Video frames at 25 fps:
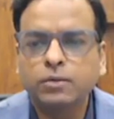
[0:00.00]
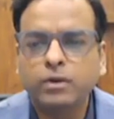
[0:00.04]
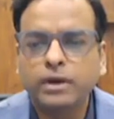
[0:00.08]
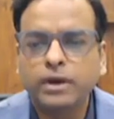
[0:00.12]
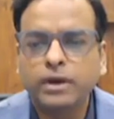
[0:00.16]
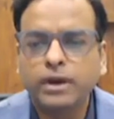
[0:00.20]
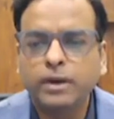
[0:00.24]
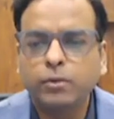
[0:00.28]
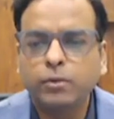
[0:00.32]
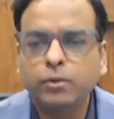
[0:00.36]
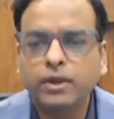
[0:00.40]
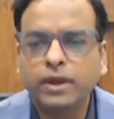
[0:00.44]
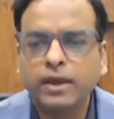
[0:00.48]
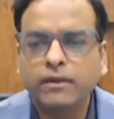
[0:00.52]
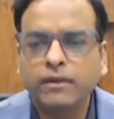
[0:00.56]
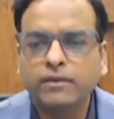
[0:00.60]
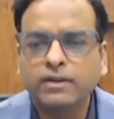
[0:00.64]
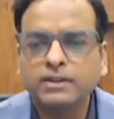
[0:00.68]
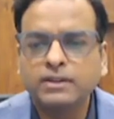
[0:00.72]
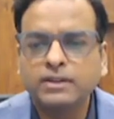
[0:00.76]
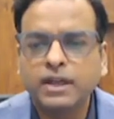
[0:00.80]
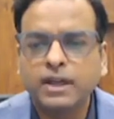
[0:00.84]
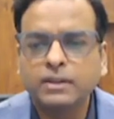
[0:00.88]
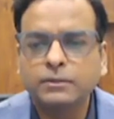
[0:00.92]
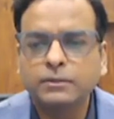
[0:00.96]
ट्वेंटी डे मूविंग
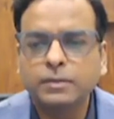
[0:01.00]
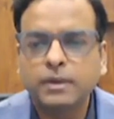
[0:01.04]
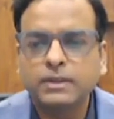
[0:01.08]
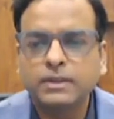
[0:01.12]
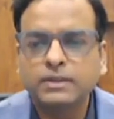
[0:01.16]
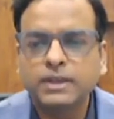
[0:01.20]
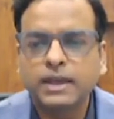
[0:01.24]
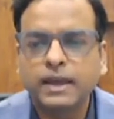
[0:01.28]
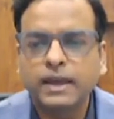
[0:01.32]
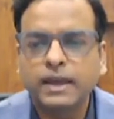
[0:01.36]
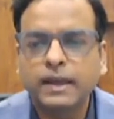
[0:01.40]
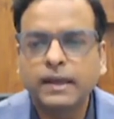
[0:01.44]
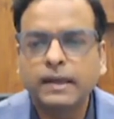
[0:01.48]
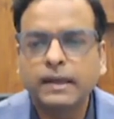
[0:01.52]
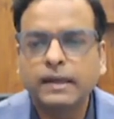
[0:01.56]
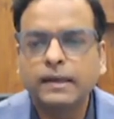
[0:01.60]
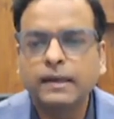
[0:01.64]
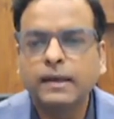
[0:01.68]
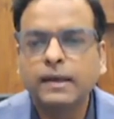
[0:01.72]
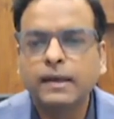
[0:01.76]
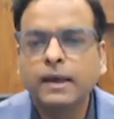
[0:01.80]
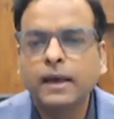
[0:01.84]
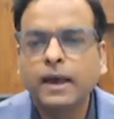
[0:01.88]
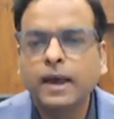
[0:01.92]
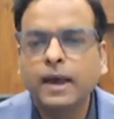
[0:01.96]
एवरेज के आसपास आया है
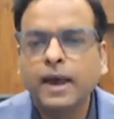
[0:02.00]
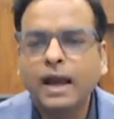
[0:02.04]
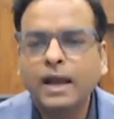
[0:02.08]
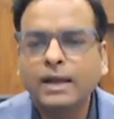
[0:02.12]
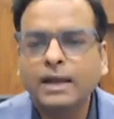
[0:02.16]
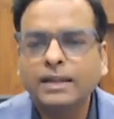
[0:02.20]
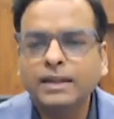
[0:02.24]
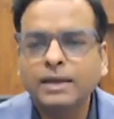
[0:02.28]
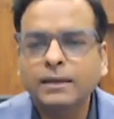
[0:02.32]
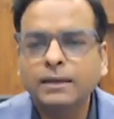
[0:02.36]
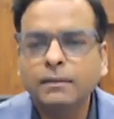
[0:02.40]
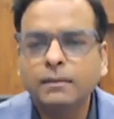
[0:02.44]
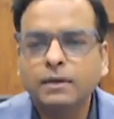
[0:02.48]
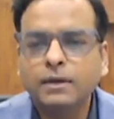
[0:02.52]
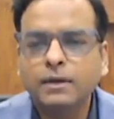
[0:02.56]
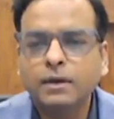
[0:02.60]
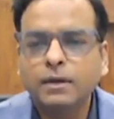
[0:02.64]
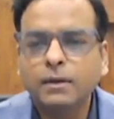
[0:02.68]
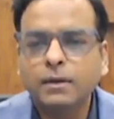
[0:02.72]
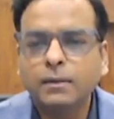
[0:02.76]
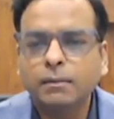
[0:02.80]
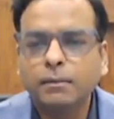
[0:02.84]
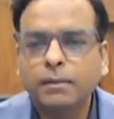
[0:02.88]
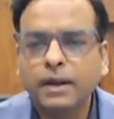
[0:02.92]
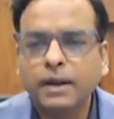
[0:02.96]
आई थिंक
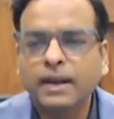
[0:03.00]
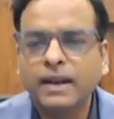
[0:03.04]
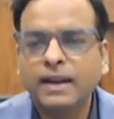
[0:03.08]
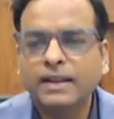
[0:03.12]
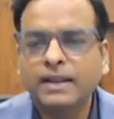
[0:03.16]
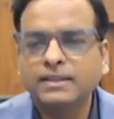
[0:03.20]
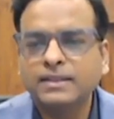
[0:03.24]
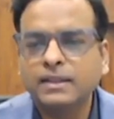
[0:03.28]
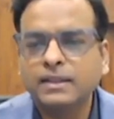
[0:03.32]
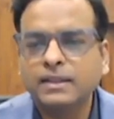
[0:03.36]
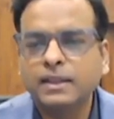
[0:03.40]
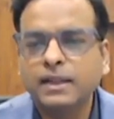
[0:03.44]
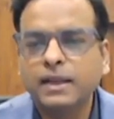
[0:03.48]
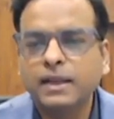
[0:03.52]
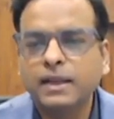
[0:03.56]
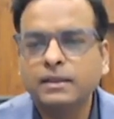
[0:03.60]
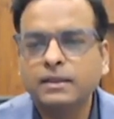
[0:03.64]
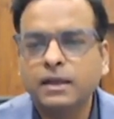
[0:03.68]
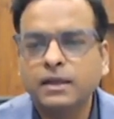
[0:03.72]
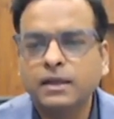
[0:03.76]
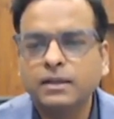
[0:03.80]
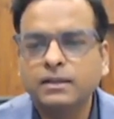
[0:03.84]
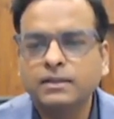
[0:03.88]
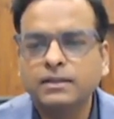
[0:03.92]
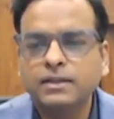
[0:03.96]
बने रह सकते हैं
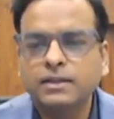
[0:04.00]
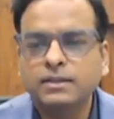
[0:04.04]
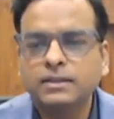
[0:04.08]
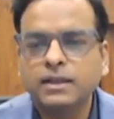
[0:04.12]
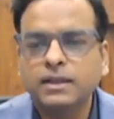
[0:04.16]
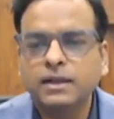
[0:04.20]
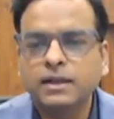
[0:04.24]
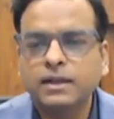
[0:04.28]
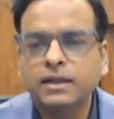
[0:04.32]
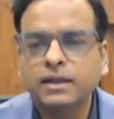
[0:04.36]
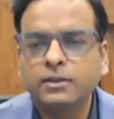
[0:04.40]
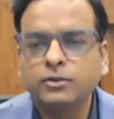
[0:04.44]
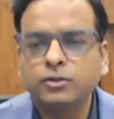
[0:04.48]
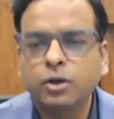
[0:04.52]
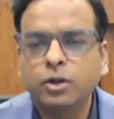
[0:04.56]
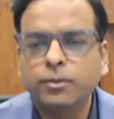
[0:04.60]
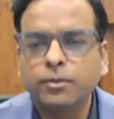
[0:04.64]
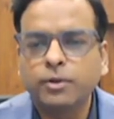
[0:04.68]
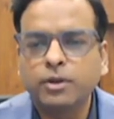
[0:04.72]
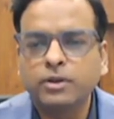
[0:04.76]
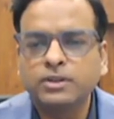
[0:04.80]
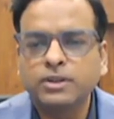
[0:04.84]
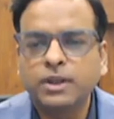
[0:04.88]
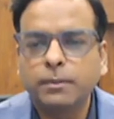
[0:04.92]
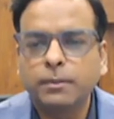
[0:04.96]
3600 के
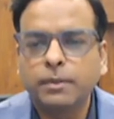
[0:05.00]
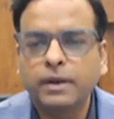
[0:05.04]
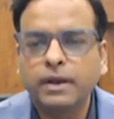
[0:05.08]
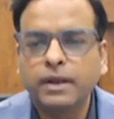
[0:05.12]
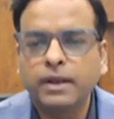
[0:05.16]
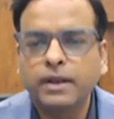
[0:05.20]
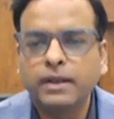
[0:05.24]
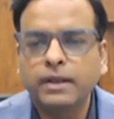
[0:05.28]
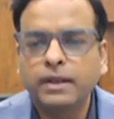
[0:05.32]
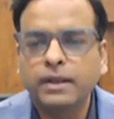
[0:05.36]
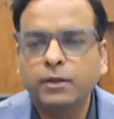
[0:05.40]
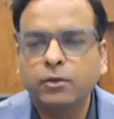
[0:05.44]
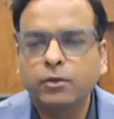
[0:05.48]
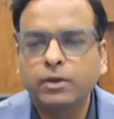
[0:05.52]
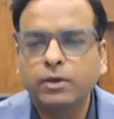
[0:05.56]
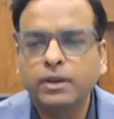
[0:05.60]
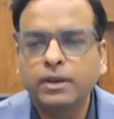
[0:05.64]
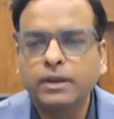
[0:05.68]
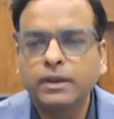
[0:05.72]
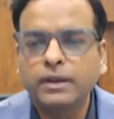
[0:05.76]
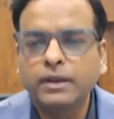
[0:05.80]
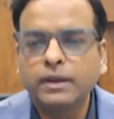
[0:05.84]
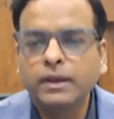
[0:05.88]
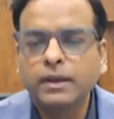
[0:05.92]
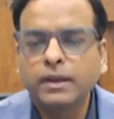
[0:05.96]
स्टॉप लॉस से आप बने रहिए
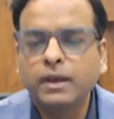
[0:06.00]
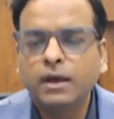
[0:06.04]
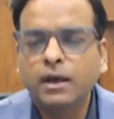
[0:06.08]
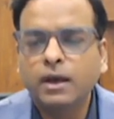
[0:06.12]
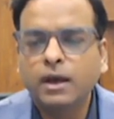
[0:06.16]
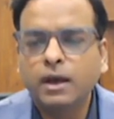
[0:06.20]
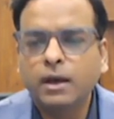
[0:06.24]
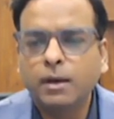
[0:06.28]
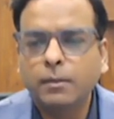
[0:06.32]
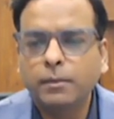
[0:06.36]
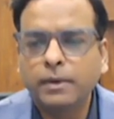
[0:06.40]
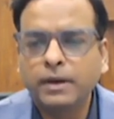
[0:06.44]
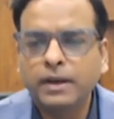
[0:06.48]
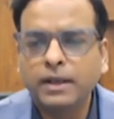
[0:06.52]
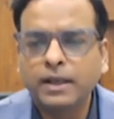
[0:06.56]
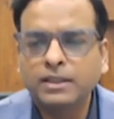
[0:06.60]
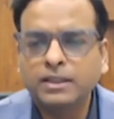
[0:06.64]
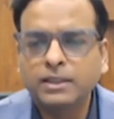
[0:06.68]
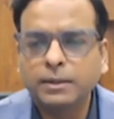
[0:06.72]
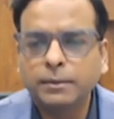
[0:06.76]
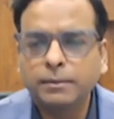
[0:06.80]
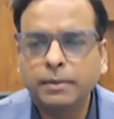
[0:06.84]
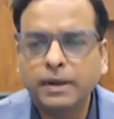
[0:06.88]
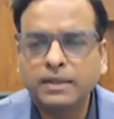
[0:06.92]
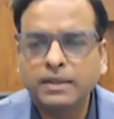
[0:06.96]
क्योंकि मेरे ख्याल
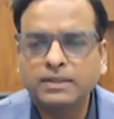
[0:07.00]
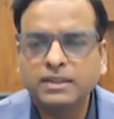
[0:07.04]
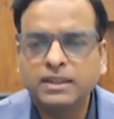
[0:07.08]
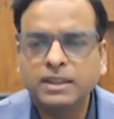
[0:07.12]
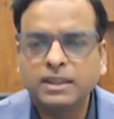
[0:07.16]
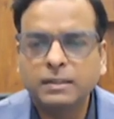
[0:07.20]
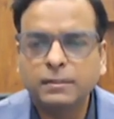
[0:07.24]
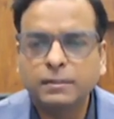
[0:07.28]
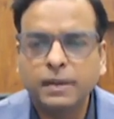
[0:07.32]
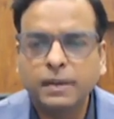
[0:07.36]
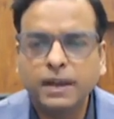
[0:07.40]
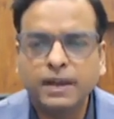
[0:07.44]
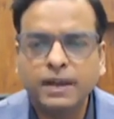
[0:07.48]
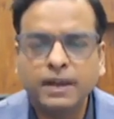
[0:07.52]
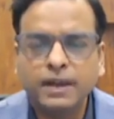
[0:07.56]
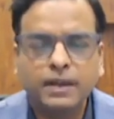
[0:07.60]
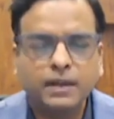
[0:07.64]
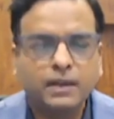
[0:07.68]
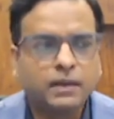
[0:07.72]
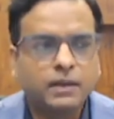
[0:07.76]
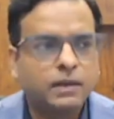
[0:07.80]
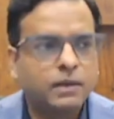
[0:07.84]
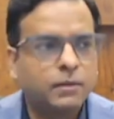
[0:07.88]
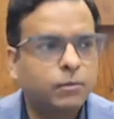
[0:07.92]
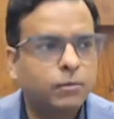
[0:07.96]
से पांच छह दिन पहले
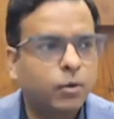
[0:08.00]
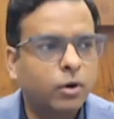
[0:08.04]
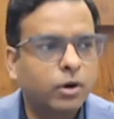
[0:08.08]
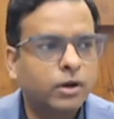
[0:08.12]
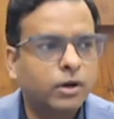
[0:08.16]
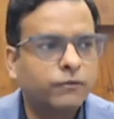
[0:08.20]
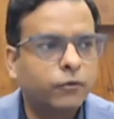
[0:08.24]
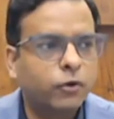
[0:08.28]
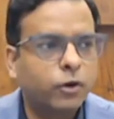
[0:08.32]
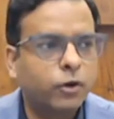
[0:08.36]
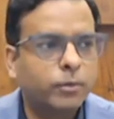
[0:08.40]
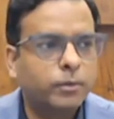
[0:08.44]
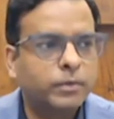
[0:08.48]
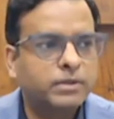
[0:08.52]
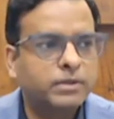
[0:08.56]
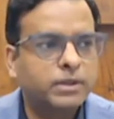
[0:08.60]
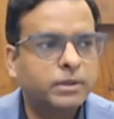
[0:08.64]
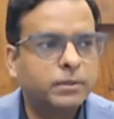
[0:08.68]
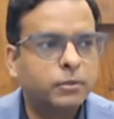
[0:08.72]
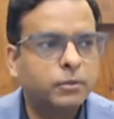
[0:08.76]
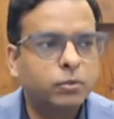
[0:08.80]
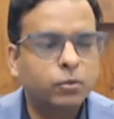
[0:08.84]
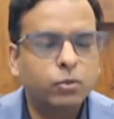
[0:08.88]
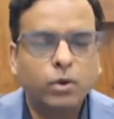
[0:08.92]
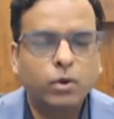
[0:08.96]
एक बॉटम
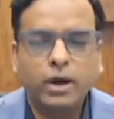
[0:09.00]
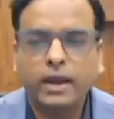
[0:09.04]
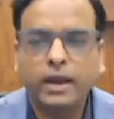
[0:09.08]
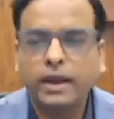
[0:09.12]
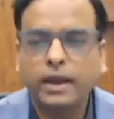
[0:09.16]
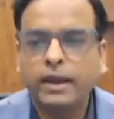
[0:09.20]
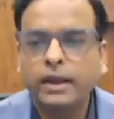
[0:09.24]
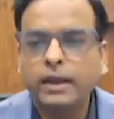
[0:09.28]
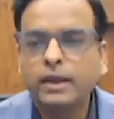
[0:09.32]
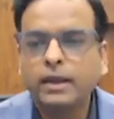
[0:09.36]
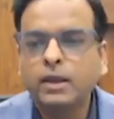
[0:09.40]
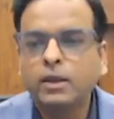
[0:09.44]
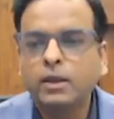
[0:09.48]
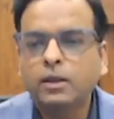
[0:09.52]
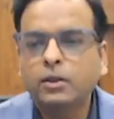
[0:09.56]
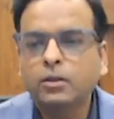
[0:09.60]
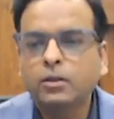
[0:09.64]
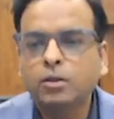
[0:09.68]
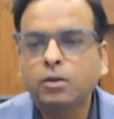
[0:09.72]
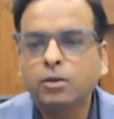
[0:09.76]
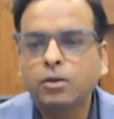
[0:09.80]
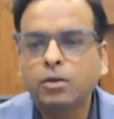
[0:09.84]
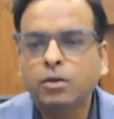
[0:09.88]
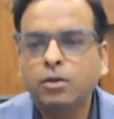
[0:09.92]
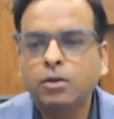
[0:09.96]
फॉर्मेशन हुआ है
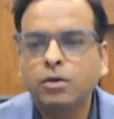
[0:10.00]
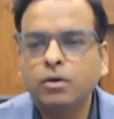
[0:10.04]
तो